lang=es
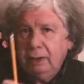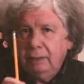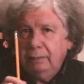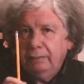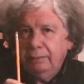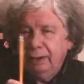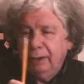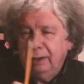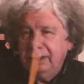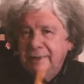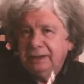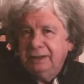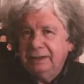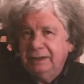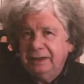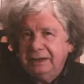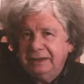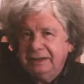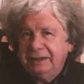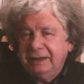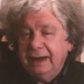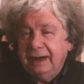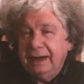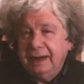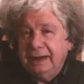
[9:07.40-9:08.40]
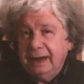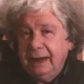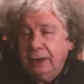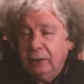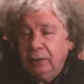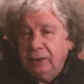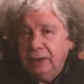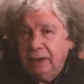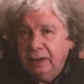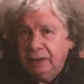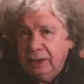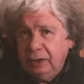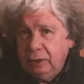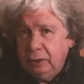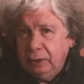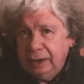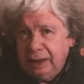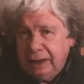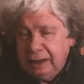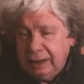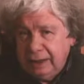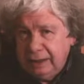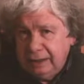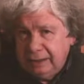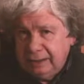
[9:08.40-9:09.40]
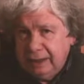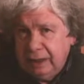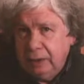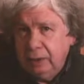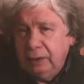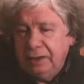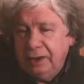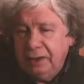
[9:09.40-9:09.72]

pero antes de decirle qué es lo que dijo y analizar lo